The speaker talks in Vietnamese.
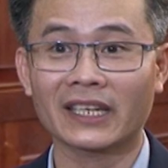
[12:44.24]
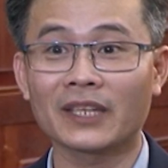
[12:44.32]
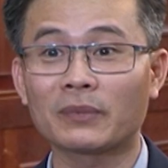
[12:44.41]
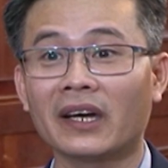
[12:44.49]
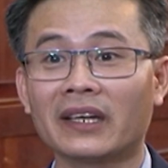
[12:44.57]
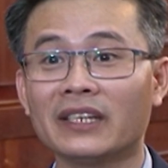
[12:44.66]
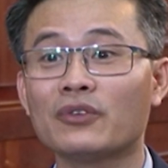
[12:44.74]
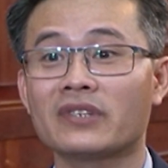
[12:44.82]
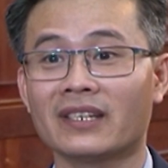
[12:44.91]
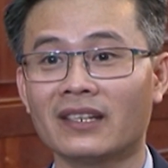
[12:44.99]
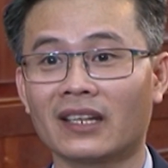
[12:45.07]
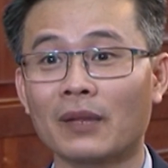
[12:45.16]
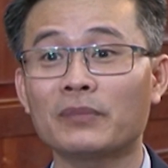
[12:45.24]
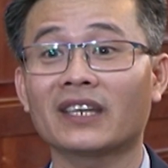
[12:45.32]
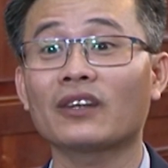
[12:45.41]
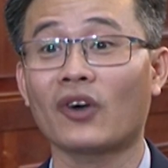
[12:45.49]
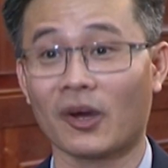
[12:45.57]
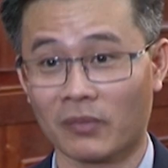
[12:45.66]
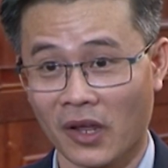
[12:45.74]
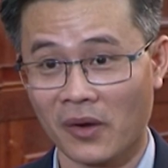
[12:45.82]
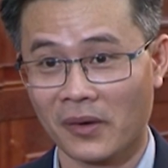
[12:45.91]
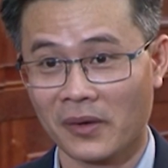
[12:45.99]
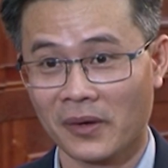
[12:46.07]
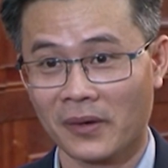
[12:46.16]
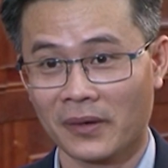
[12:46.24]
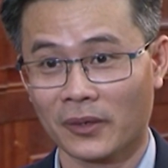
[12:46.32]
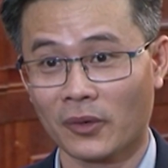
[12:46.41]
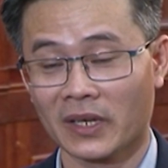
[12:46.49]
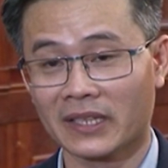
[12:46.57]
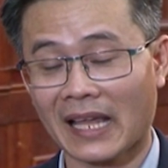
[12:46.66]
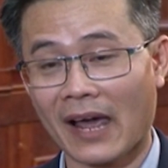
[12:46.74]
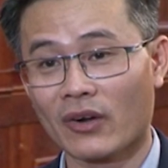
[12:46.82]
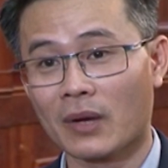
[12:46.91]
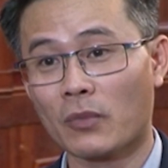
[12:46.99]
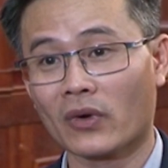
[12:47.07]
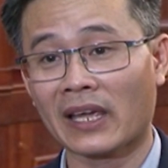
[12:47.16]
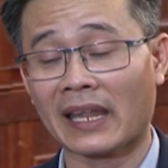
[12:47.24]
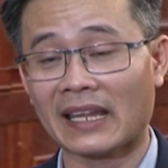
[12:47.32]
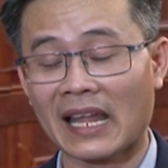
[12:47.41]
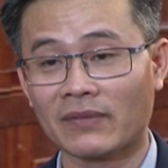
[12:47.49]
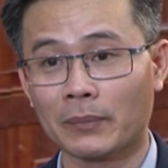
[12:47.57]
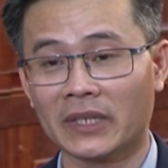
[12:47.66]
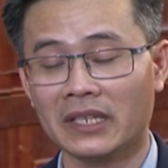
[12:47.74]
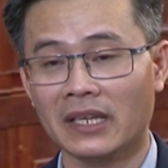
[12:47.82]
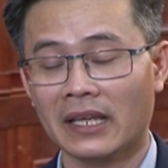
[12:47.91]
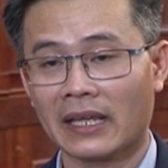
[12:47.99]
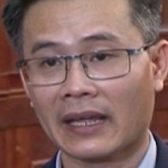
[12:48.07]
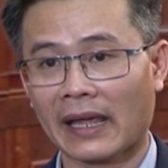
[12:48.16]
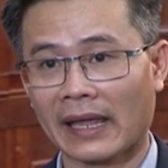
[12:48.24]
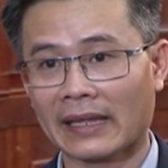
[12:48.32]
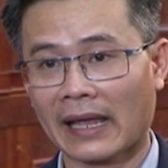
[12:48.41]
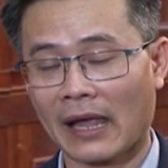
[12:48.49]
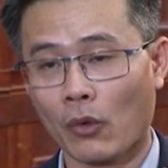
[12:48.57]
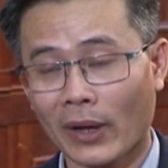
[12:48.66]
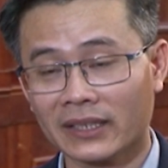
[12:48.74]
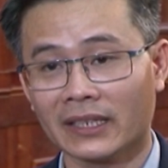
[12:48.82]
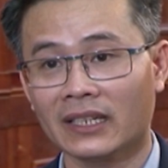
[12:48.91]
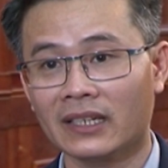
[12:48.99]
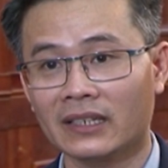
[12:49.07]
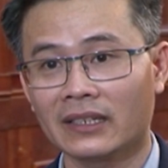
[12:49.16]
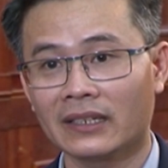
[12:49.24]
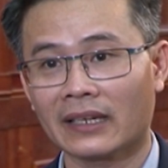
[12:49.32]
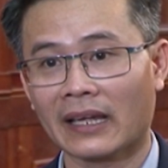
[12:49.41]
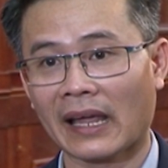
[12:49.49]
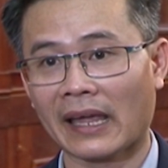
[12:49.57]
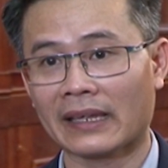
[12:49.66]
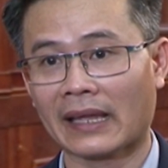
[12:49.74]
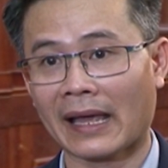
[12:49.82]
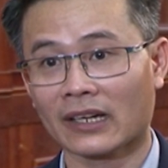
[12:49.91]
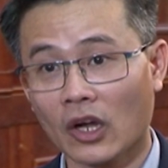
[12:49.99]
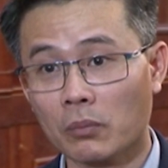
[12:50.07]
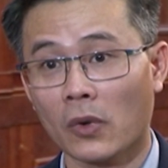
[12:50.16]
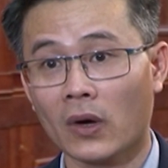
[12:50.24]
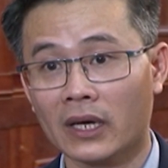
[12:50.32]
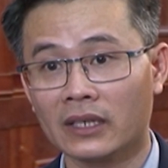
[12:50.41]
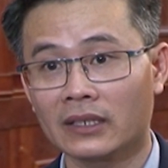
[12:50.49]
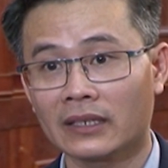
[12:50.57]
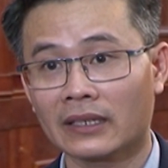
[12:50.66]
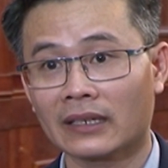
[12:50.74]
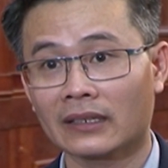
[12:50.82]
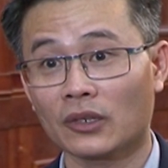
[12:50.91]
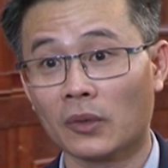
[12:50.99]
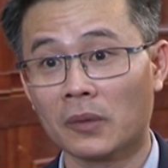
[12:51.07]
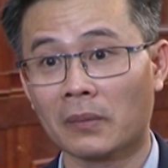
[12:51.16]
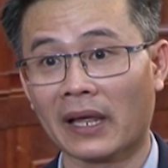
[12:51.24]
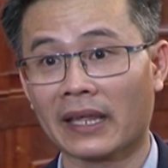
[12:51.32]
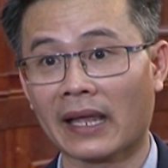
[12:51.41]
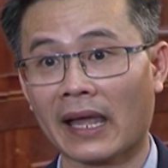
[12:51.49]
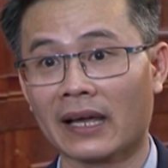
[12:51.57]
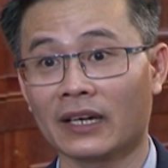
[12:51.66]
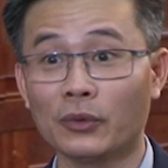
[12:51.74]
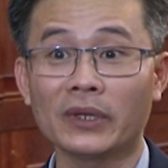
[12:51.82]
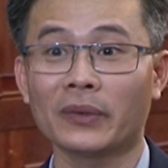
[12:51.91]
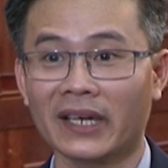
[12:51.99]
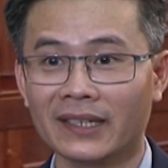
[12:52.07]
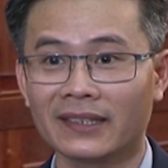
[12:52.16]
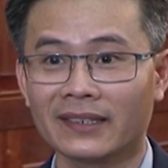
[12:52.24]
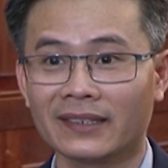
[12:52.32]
kịp thời điều chỉnh lấp những cái lỗ hổng đó, đúng không, để tạo ra một cái hành lang pháp lý ngày càng hoàn thiện hơn, ngày càng đồng bộ hơn, đúng không, ngày càng hữu hiệu hơn.